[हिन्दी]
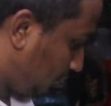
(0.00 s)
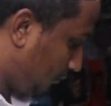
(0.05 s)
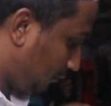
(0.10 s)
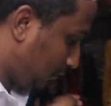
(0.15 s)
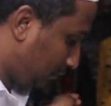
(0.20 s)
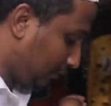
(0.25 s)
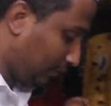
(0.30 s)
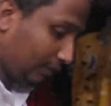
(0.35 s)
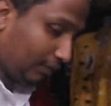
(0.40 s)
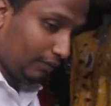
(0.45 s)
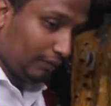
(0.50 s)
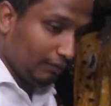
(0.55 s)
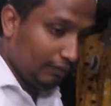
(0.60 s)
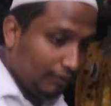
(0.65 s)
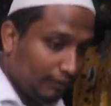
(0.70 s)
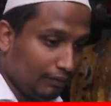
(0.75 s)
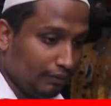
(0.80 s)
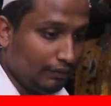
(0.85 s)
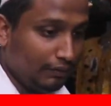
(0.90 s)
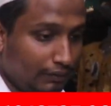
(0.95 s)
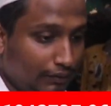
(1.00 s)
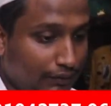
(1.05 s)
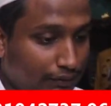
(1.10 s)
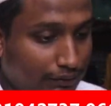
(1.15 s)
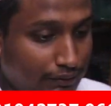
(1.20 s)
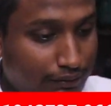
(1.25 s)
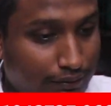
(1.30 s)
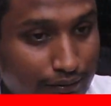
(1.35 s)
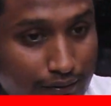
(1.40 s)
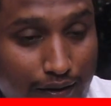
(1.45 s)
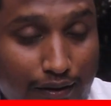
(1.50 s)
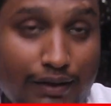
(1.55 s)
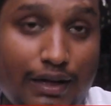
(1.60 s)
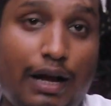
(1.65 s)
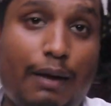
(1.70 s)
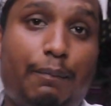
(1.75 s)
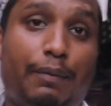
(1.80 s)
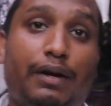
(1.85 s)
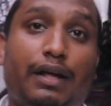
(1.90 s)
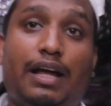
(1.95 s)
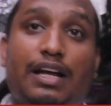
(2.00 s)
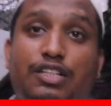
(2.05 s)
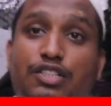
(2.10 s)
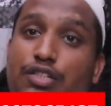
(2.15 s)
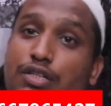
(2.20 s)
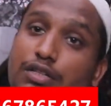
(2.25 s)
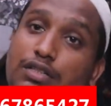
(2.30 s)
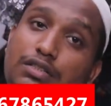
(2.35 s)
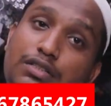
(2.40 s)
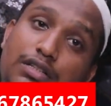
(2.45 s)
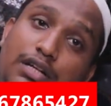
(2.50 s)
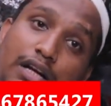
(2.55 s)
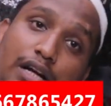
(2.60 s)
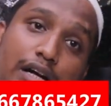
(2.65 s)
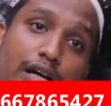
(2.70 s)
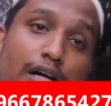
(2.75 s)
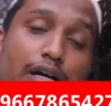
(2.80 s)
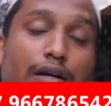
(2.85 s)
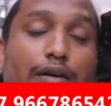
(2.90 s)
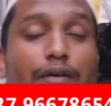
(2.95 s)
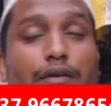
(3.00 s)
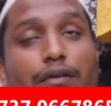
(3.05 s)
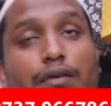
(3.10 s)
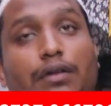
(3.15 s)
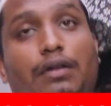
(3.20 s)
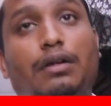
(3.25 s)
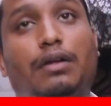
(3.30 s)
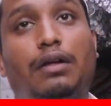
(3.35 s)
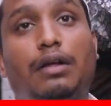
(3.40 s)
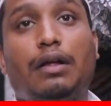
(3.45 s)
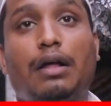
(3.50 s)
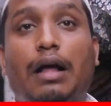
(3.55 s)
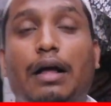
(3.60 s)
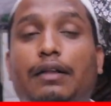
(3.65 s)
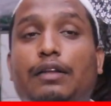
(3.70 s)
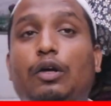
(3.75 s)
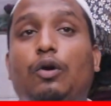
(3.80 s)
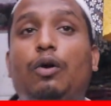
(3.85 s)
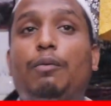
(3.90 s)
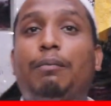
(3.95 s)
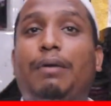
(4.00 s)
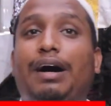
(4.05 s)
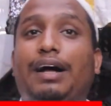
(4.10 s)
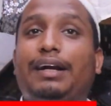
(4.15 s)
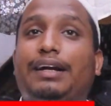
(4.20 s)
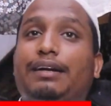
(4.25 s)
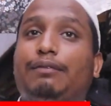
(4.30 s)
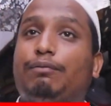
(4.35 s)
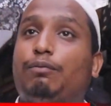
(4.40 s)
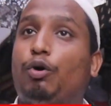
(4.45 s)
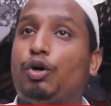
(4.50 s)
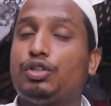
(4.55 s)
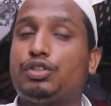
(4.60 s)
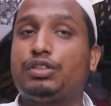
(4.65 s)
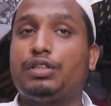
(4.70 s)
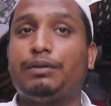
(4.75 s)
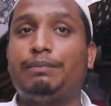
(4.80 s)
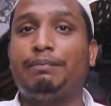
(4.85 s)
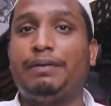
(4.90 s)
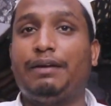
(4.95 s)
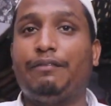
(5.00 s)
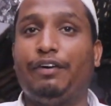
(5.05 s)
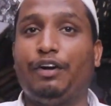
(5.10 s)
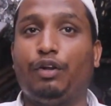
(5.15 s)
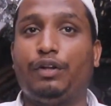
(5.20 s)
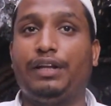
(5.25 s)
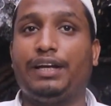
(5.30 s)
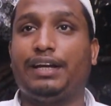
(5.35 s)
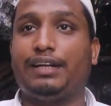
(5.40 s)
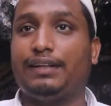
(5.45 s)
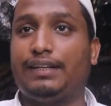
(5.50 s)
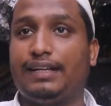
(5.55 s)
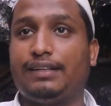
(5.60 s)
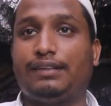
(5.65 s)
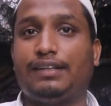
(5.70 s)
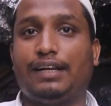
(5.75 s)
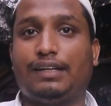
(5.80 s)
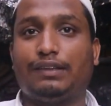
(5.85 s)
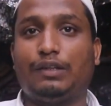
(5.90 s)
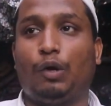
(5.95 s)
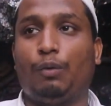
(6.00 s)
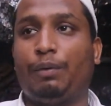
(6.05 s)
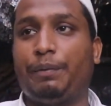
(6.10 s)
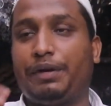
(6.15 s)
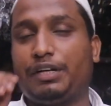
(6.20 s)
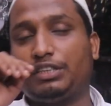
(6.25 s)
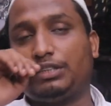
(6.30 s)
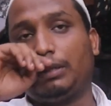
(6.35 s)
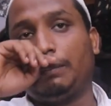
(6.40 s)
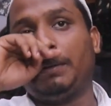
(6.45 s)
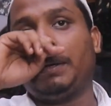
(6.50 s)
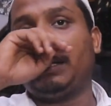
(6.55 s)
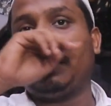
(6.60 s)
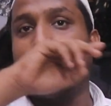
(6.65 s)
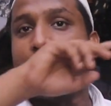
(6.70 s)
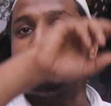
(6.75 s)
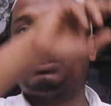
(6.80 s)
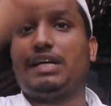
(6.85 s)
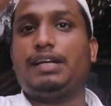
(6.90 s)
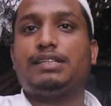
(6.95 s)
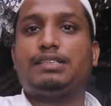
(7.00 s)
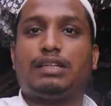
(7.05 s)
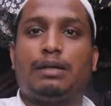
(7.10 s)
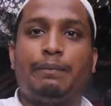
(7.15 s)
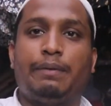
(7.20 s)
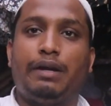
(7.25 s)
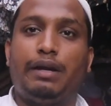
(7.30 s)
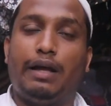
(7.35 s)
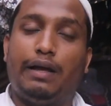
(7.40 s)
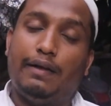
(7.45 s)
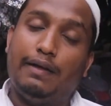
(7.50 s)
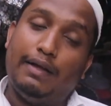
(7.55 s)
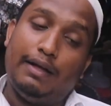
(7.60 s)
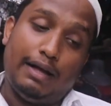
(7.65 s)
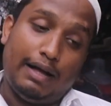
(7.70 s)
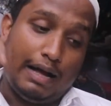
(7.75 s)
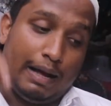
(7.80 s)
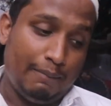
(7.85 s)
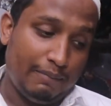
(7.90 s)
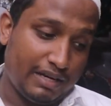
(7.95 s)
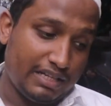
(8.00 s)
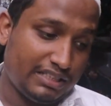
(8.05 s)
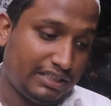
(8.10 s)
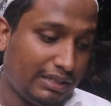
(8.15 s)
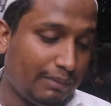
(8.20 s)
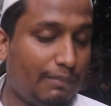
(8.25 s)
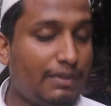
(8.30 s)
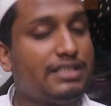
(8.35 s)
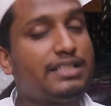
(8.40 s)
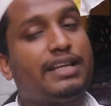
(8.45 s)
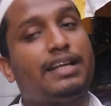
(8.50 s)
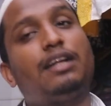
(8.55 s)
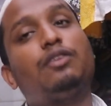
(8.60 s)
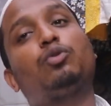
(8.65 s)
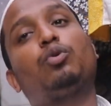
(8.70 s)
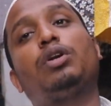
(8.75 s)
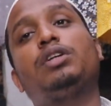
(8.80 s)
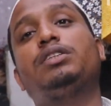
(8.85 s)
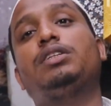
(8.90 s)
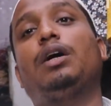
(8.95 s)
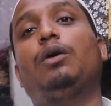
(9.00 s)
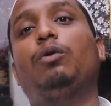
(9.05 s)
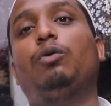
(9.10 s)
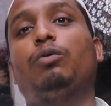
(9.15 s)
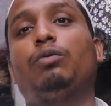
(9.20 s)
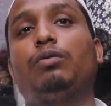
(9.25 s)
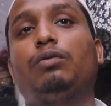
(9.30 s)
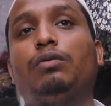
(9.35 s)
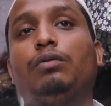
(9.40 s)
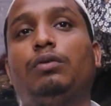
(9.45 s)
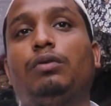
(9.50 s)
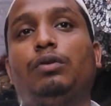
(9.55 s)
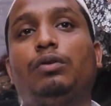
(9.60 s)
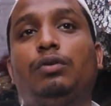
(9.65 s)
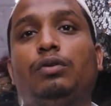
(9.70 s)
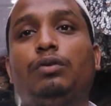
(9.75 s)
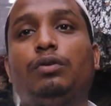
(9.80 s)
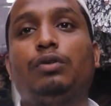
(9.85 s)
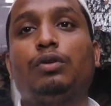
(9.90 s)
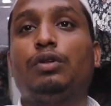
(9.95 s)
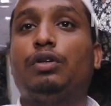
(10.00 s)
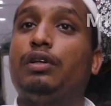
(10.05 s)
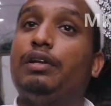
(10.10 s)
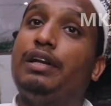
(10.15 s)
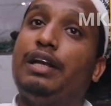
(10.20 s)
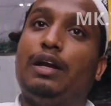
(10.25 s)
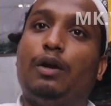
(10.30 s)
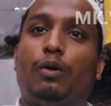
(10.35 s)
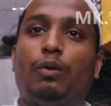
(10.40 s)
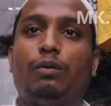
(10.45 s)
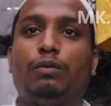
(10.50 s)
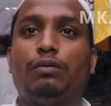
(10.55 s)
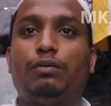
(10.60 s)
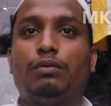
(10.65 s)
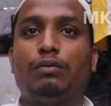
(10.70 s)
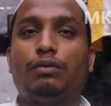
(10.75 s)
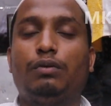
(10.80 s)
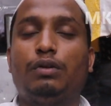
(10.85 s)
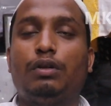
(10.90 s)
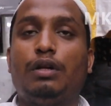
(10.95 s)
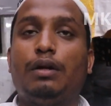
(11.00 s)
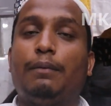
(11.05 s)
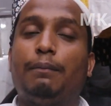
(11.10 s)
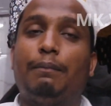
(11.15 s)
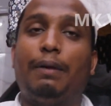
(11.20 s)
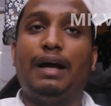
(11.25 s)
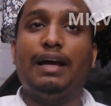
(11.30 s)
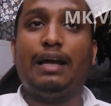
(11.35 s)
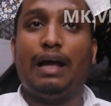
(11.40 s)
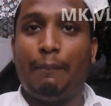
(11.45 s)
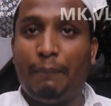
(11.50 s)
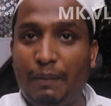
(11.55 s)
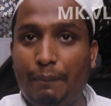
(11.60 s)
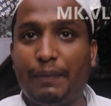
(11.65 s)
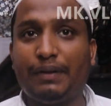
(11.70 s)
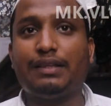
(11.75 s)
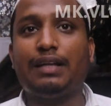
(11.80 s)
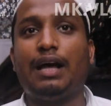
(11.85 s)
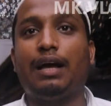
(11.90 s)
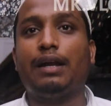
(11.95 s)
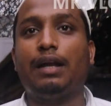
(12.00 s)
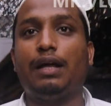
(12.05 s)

हूँ देखिए सस्ते के चक्कर में ना पड़े ना पड़े ज्यादा सस्ते के चक्कर में हाँ। मत पड़ो अच्छा ले लो मार्केट बहुत सी मैंने वीडियो देख, दे, देखता हूँ कस्टमर कितना चालीस का मिल रहा है हम कस्टमर से कहते तुरंत जाओ आप ले लो जाओ ले लो हम्म। भाई हमें पता